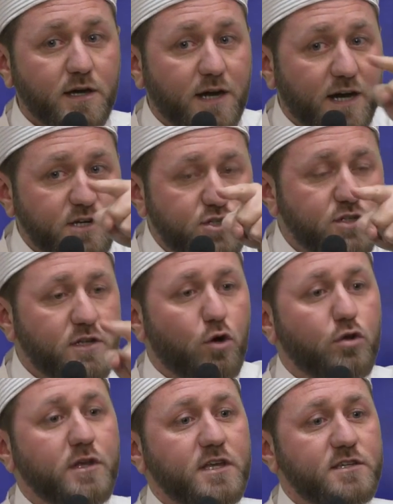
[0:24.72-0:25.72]
Karşıda
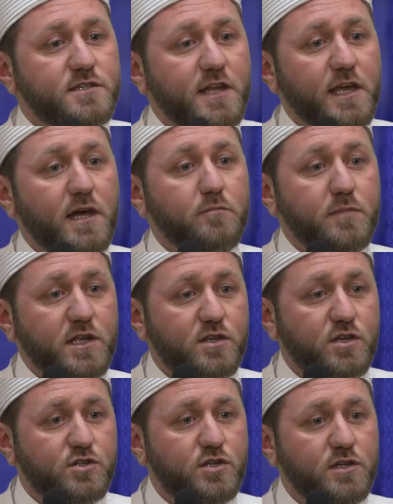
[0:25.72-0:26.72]
onu izleyen bir
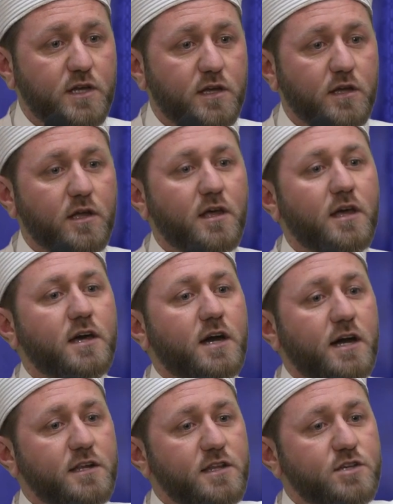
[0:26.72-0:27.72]
kişi de
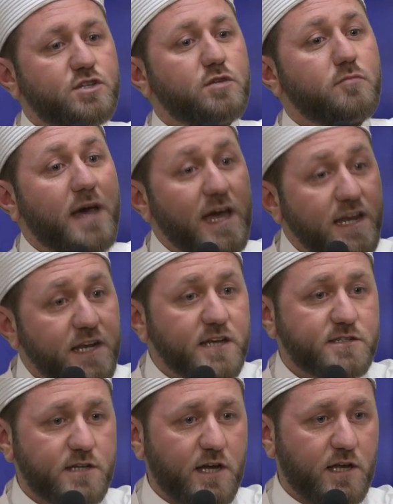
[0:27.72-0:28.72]
kardeşim
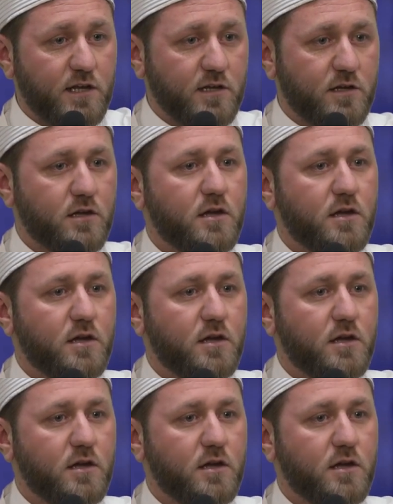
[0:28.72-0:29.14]
eline sağlık,